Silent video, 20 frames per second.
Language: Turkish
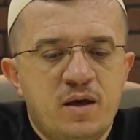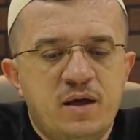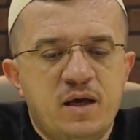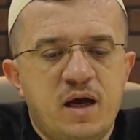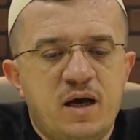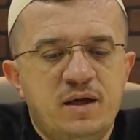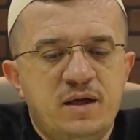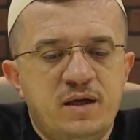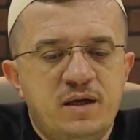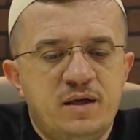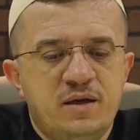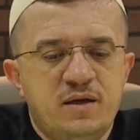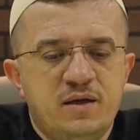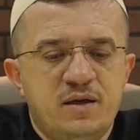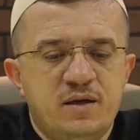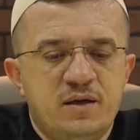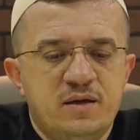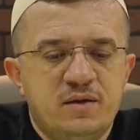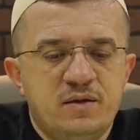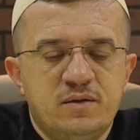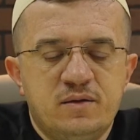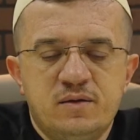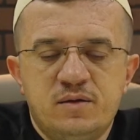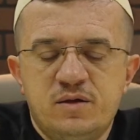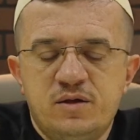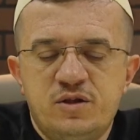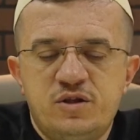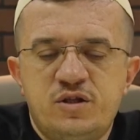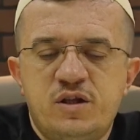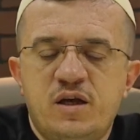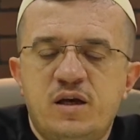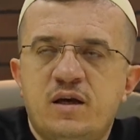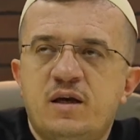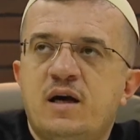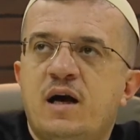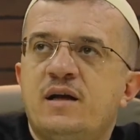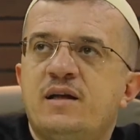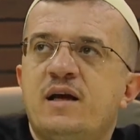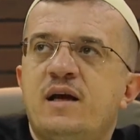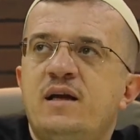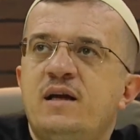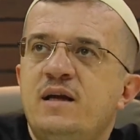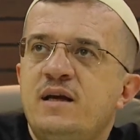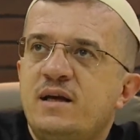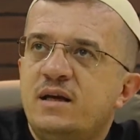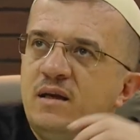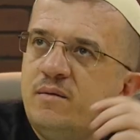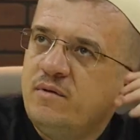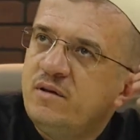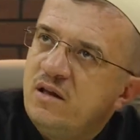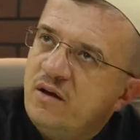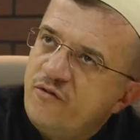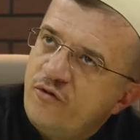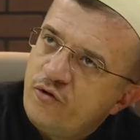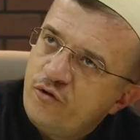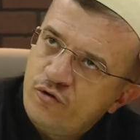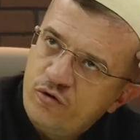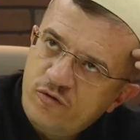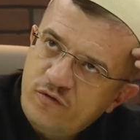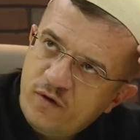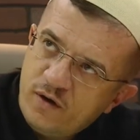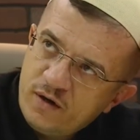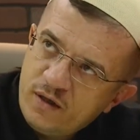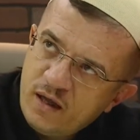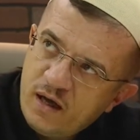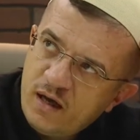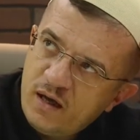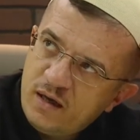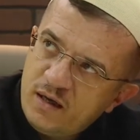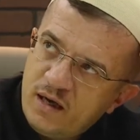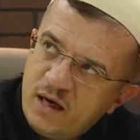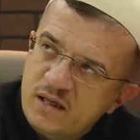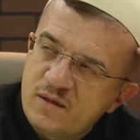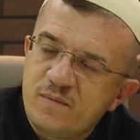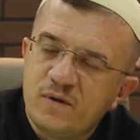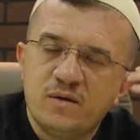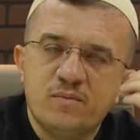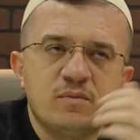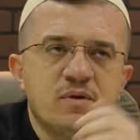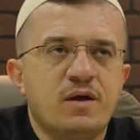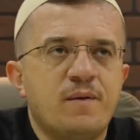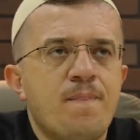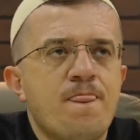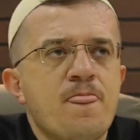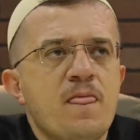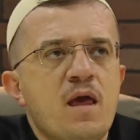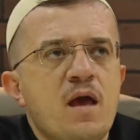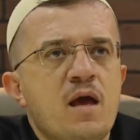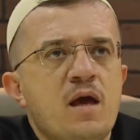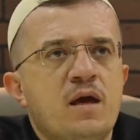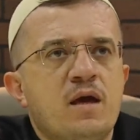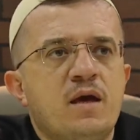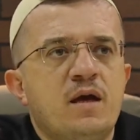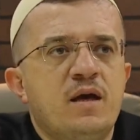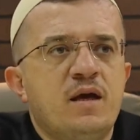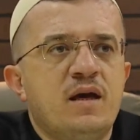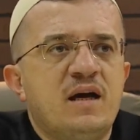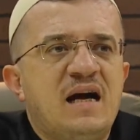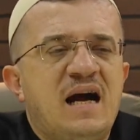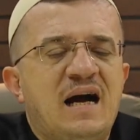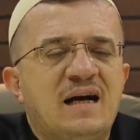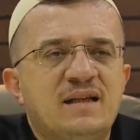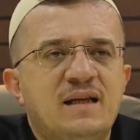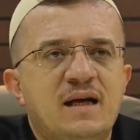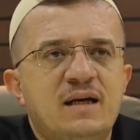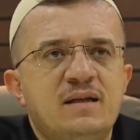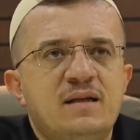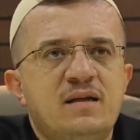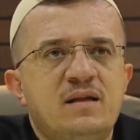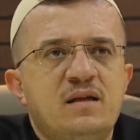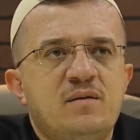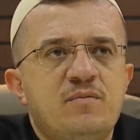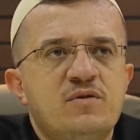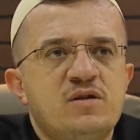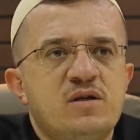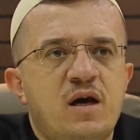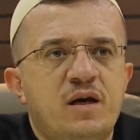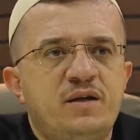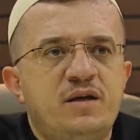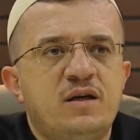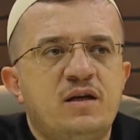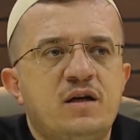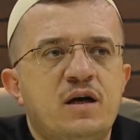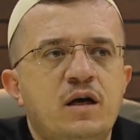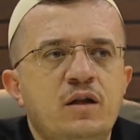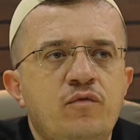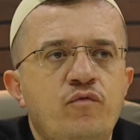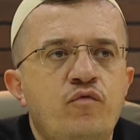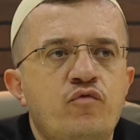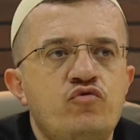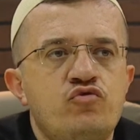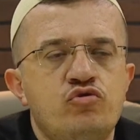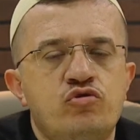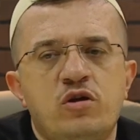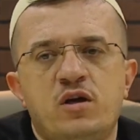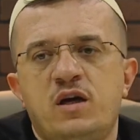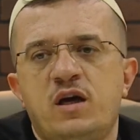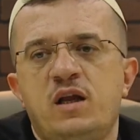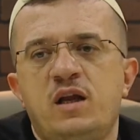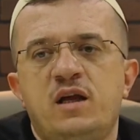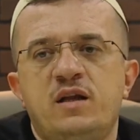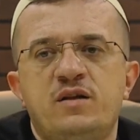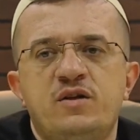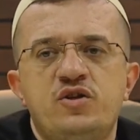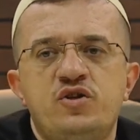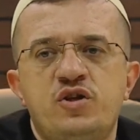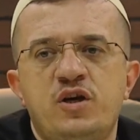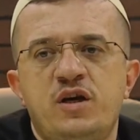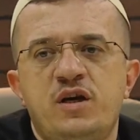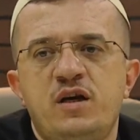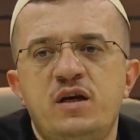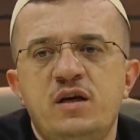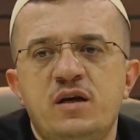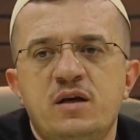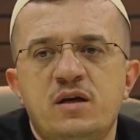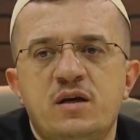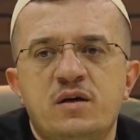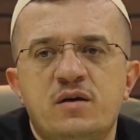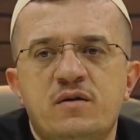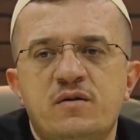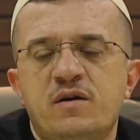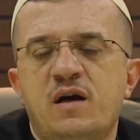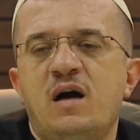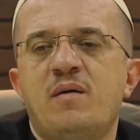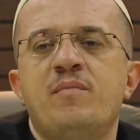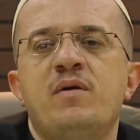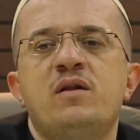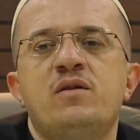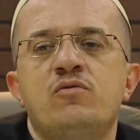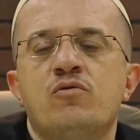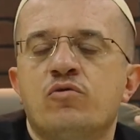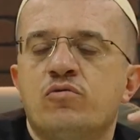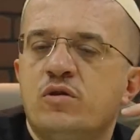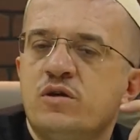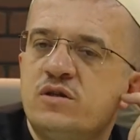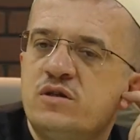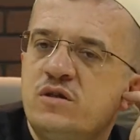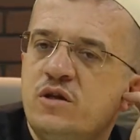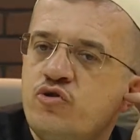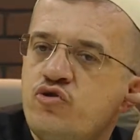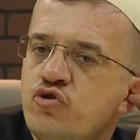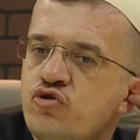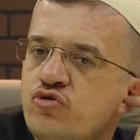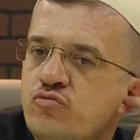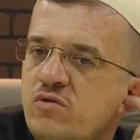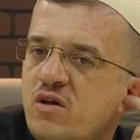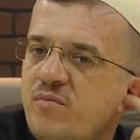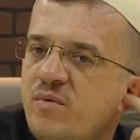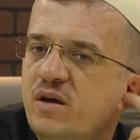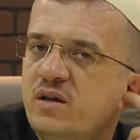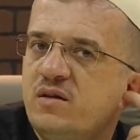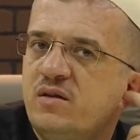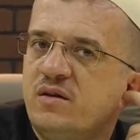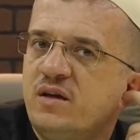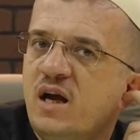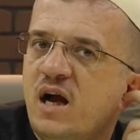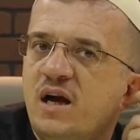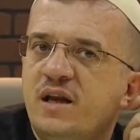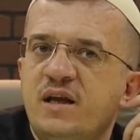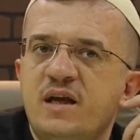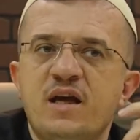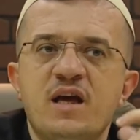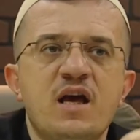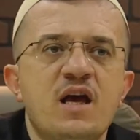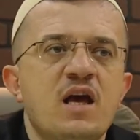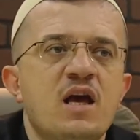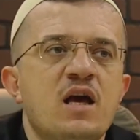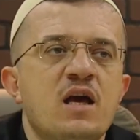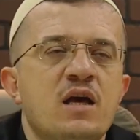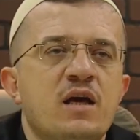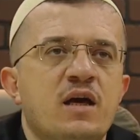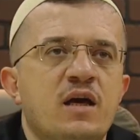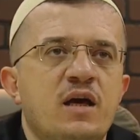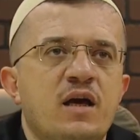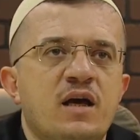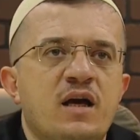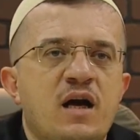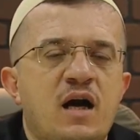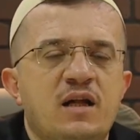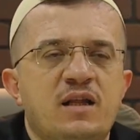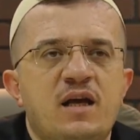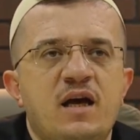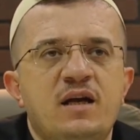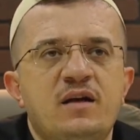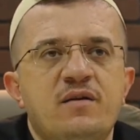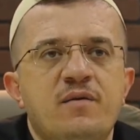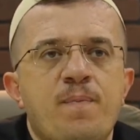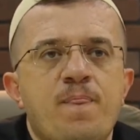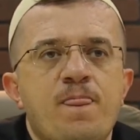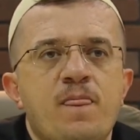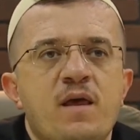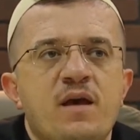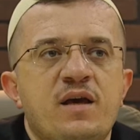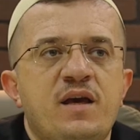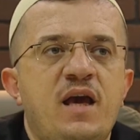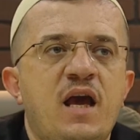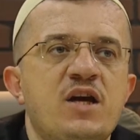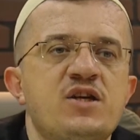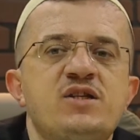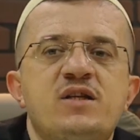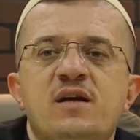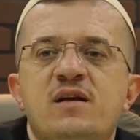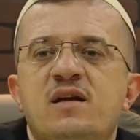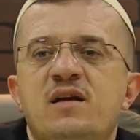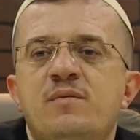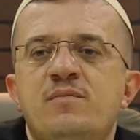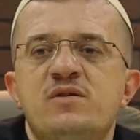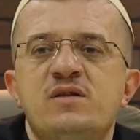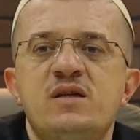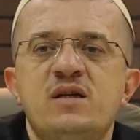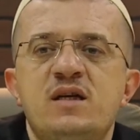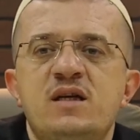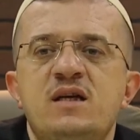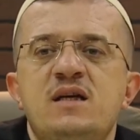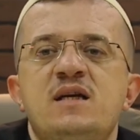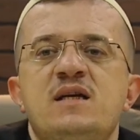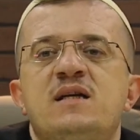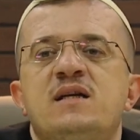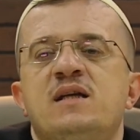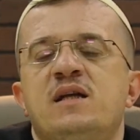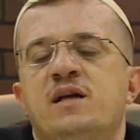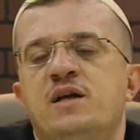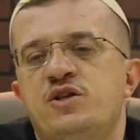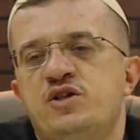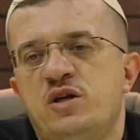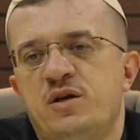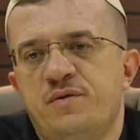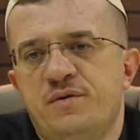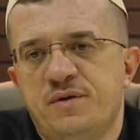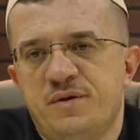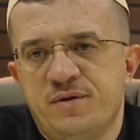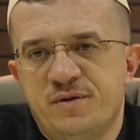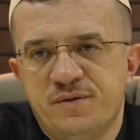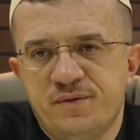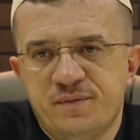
Yani işte kaderle ilgili bir tefekkürüm var daha yazmadım da. E, kader dediğimiz hakikat vücuda gelen şeyi rahmet noktasında çözümlemektir. Yani e, kader keşkelerimizi iyi kilere çevirir.